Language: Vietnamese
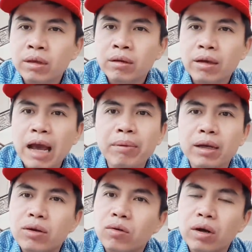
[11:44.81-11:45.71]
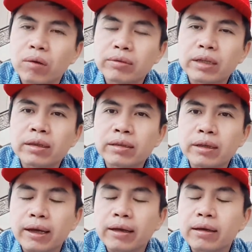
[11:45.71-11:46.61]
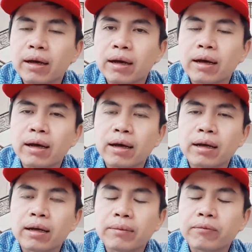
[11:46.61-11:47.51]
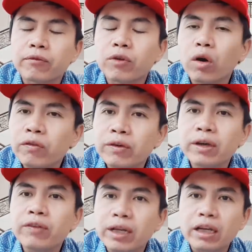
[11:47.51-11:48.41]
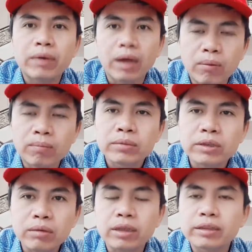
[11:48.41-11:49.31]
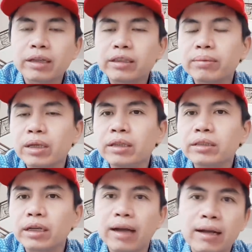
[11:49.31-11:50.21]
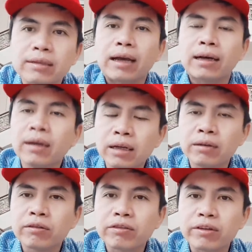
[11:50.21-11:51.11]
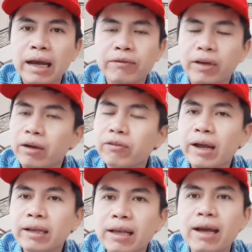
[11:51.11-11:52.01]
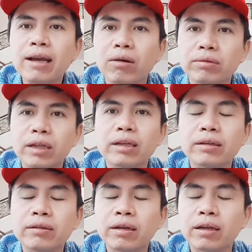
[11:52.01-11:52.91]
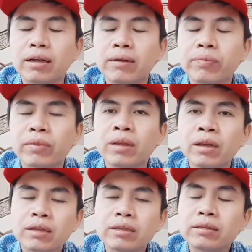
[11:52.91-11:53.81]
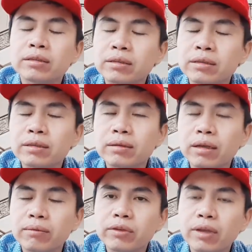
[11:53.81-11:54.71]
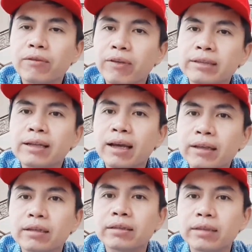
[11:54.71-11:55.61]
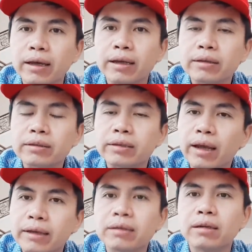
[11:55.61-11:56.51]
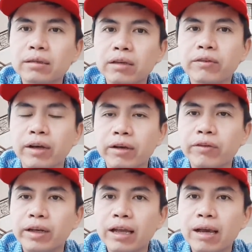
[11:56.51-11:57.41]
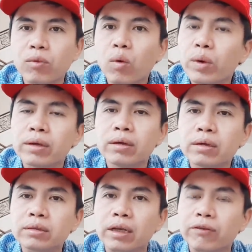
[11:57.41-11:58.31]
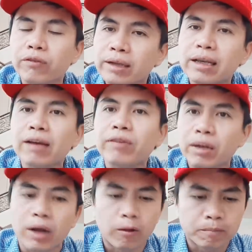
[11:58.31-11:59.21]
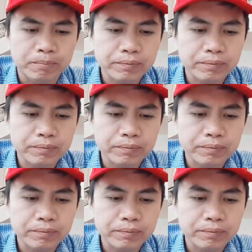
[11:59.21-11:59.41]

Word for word: áp lực của đồng nhân dân tệ uh, đối với Việt Nam đồng trong thời gian sắp tới sẽ căng thẳng hơn và việc phá giá đồng nhân dân uh, tức là phá giá nhân dân tệ sẽ ảnh hưởng tới việc Việt Nam có khuynh hướng sẽ phá giá Việt Nam đồng